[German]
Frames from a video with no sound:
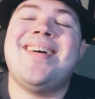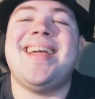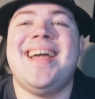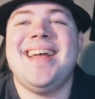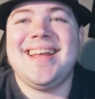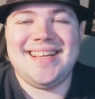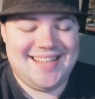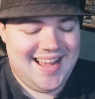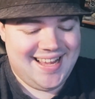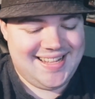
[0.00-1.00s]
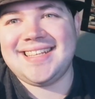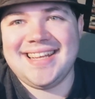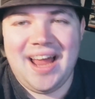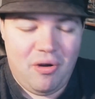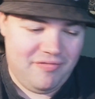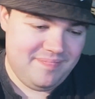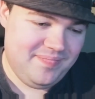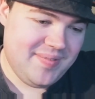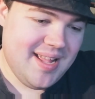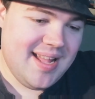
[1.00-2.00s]
okay, ist ja richtig
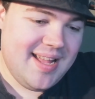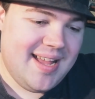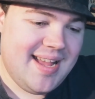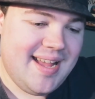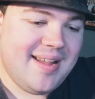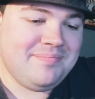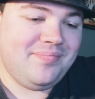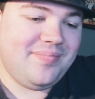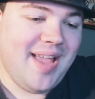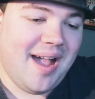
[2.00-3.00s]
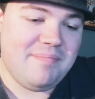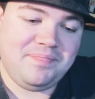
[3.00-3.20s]
gelaufen. Ähm, ja.